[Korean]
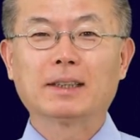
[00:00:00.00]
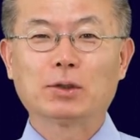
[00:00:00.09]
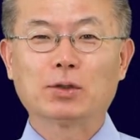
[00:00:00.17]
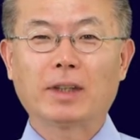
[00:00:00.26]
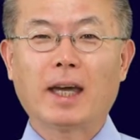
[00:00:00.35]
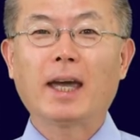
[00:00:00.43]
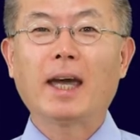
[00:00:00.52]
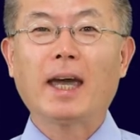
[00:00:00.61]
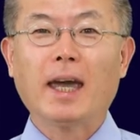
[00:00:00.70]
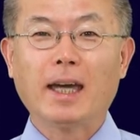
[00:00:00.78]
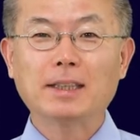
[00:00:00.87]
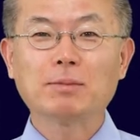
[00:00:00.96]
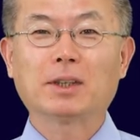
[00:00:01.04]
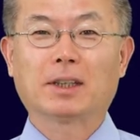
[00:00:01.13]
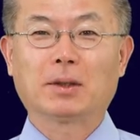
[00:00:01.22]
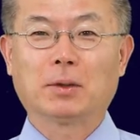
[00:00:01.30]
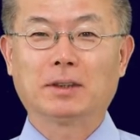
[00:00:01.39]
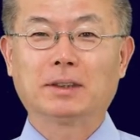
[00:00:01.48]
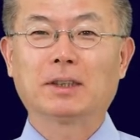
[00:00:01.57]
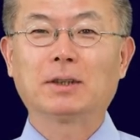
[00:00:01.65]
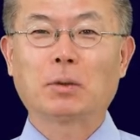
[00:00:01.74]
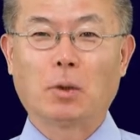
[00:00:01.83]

그 중에 핵심적인 것을